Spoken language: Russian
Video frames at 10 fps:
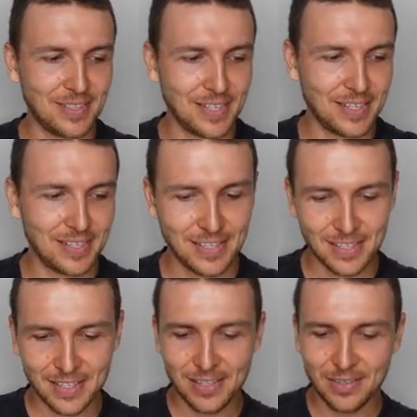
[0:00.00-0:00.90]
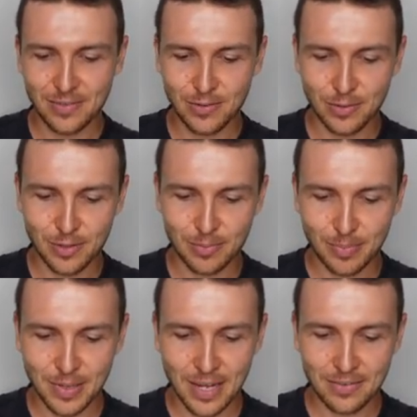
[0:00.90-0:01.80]
Да? Вот,
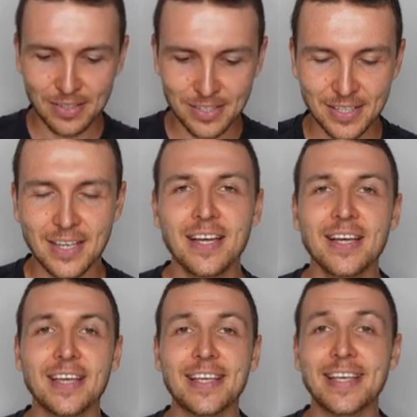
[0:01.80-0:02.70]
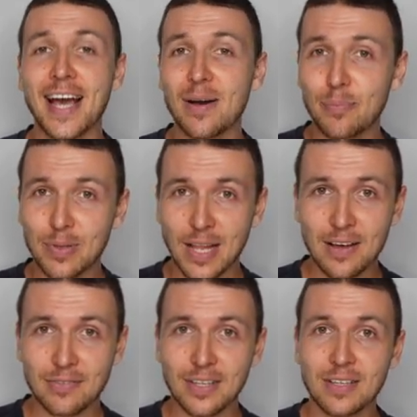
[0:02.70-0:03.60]
плавать. Я
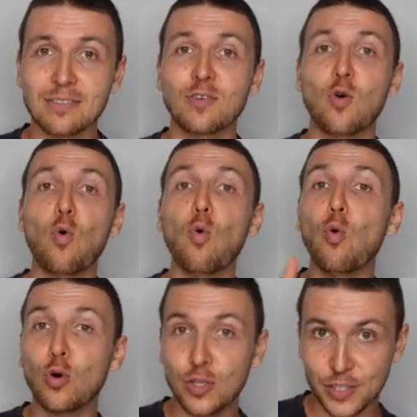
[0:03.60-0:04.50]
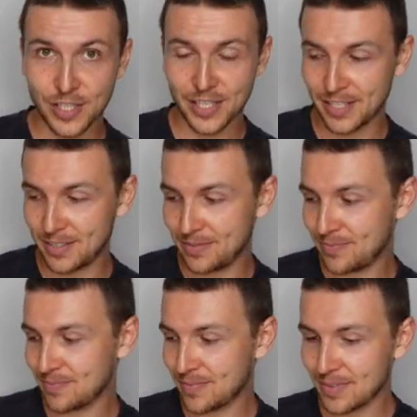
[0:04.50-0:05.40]
плавал в озере.
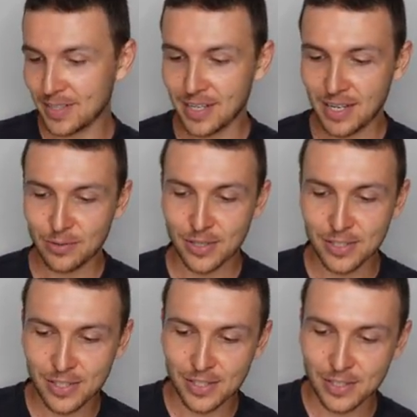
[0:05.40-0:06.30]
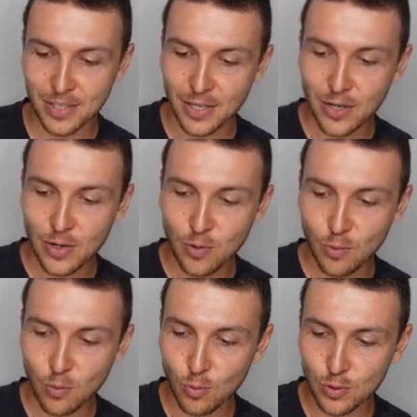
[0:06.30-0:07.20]
Да, у нас есть
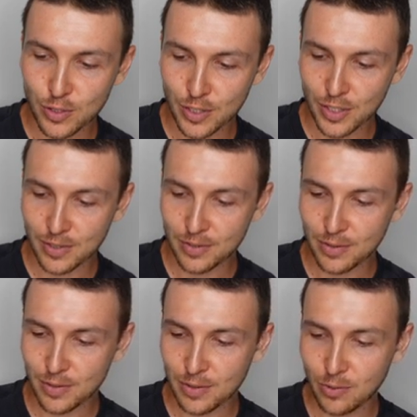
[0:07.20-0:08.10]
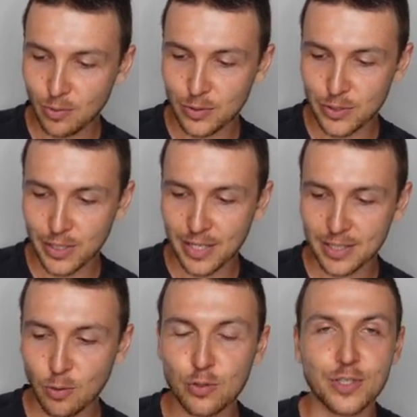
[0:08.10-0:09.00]
озеро. Озеро,
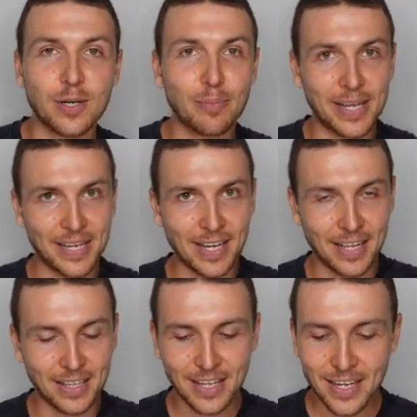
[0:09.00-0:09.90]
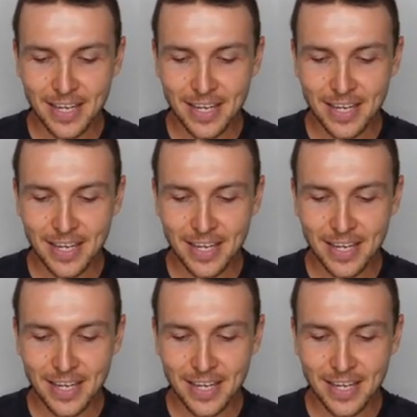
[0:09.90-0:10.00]
это озеро Байкал.